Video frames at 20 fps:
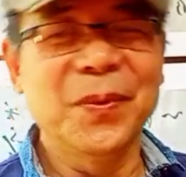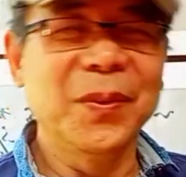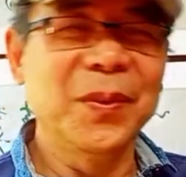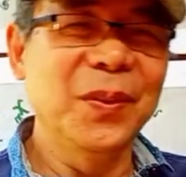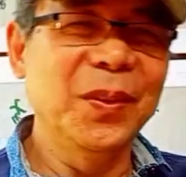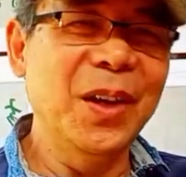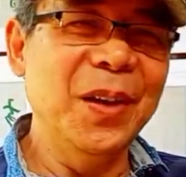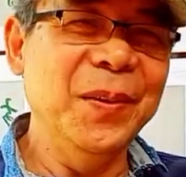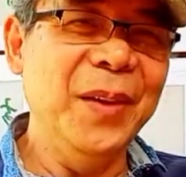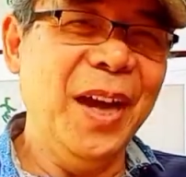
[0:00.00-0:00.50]

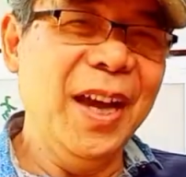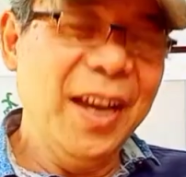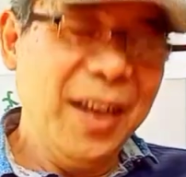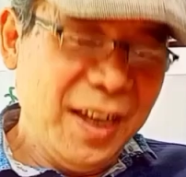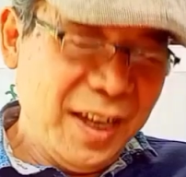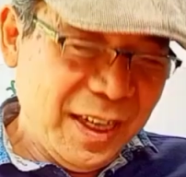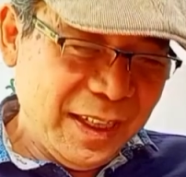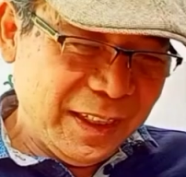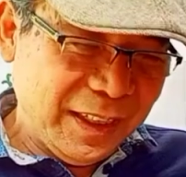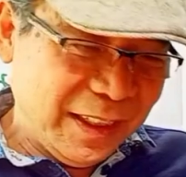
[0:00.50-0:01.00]
对不对？
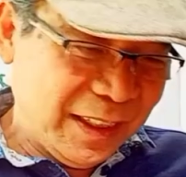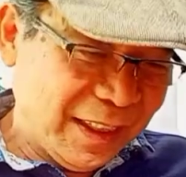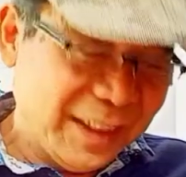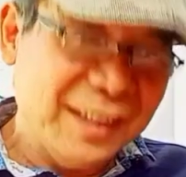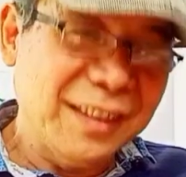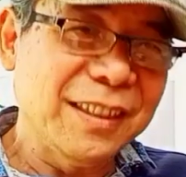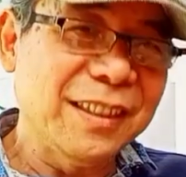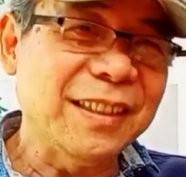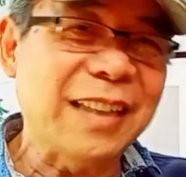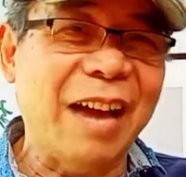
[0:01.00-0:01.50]

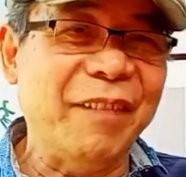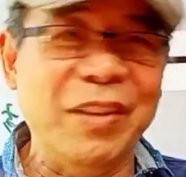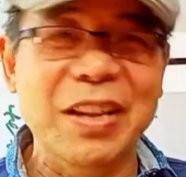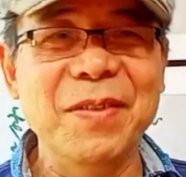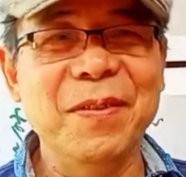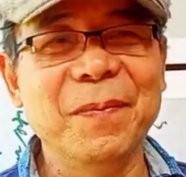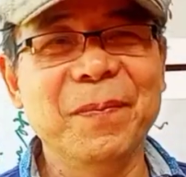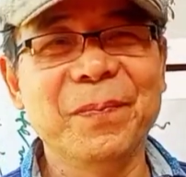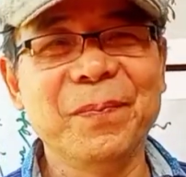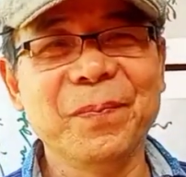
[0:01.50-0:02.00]
打
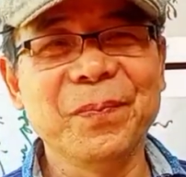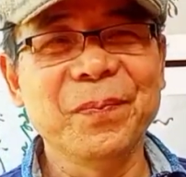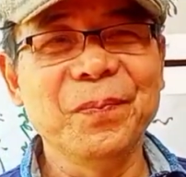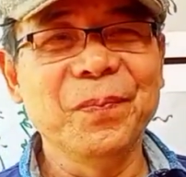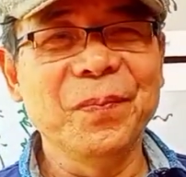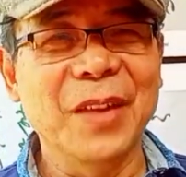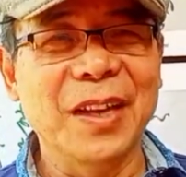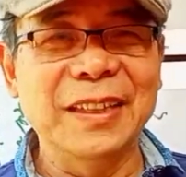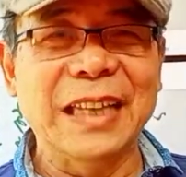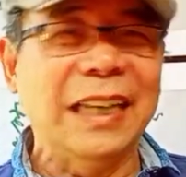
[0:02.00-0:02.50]
分
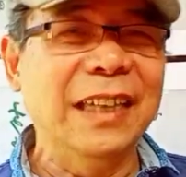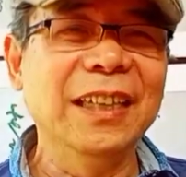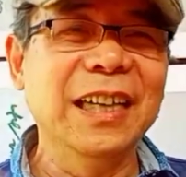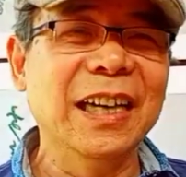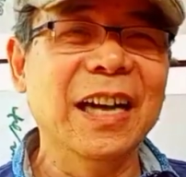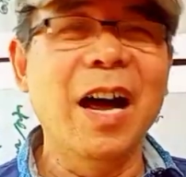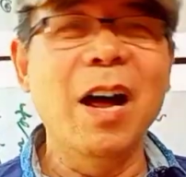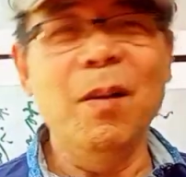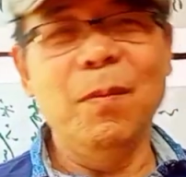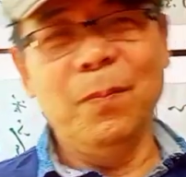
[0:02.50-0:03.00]
打的挺
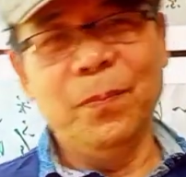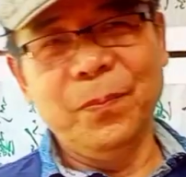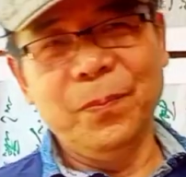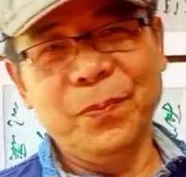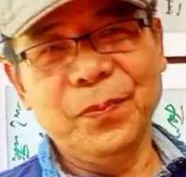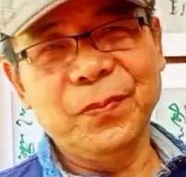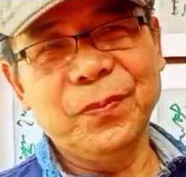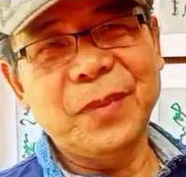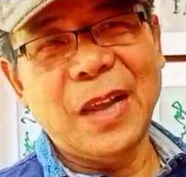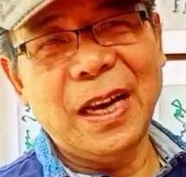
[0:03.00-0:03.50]
高，
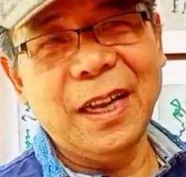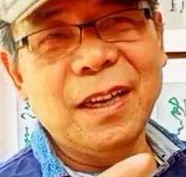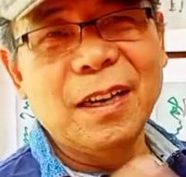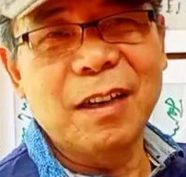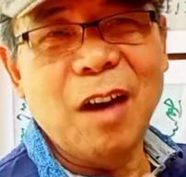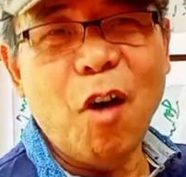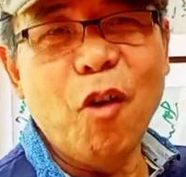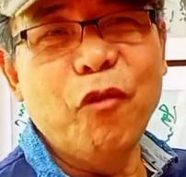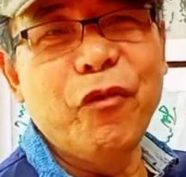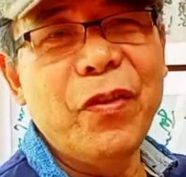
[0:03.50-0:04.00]
打了一个
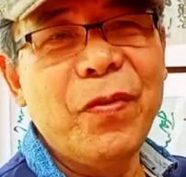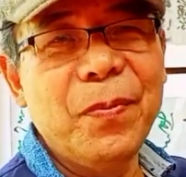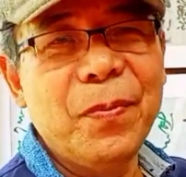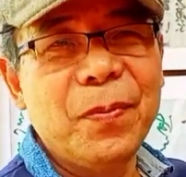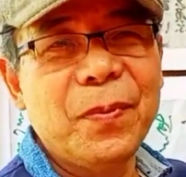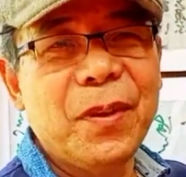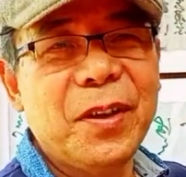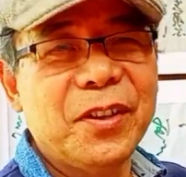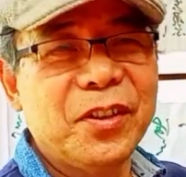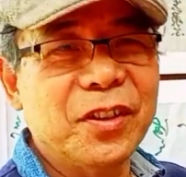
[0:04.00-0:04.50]
高分，
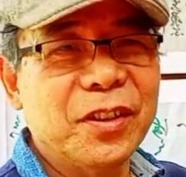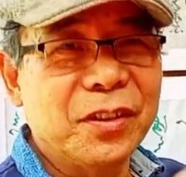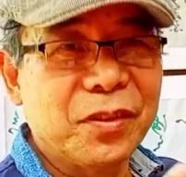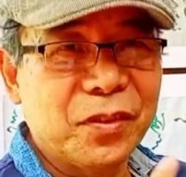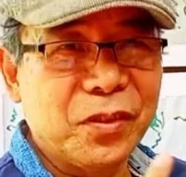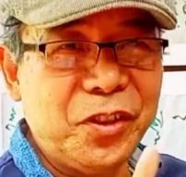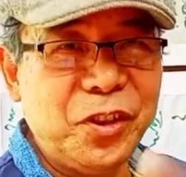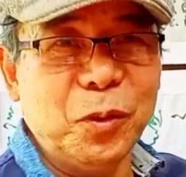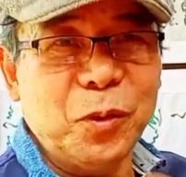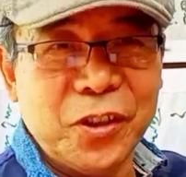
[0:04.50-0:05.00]
是
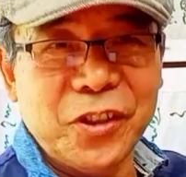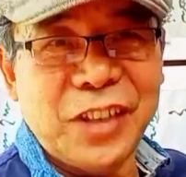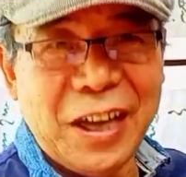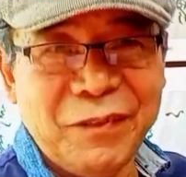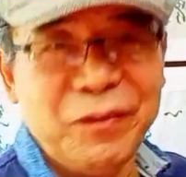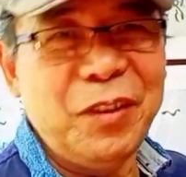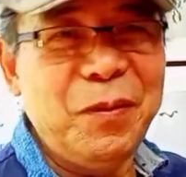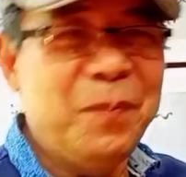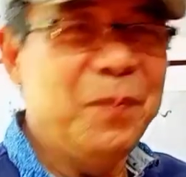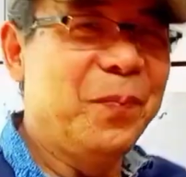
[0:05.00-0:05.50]
九十三
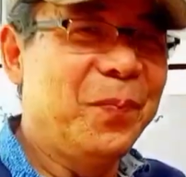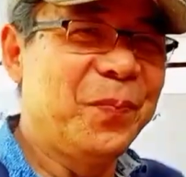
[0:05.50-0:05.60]
分，